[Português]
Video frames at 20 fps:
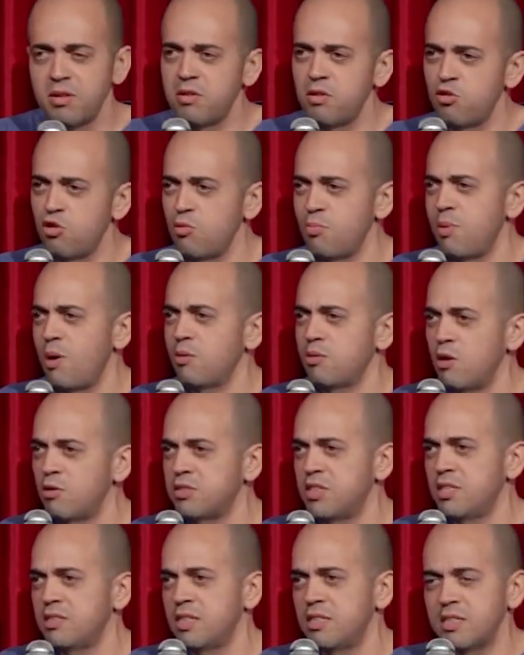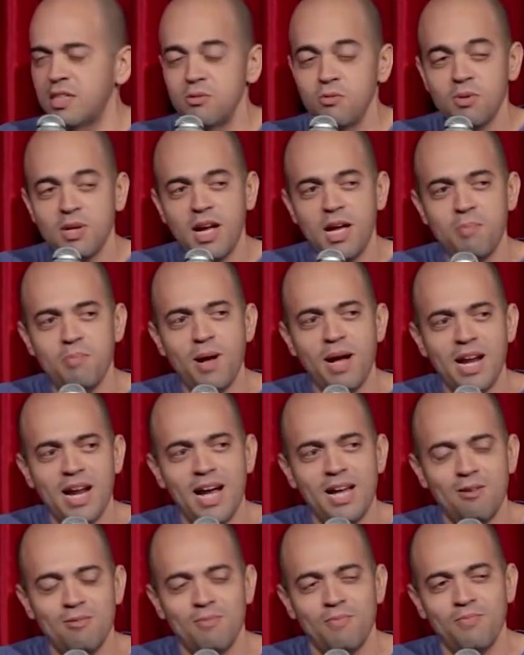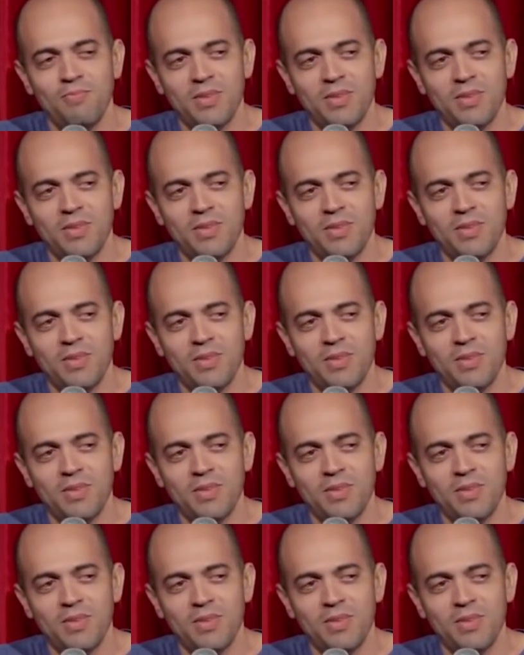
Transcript: desse tipo, eu tenho certeza que nunca repararam.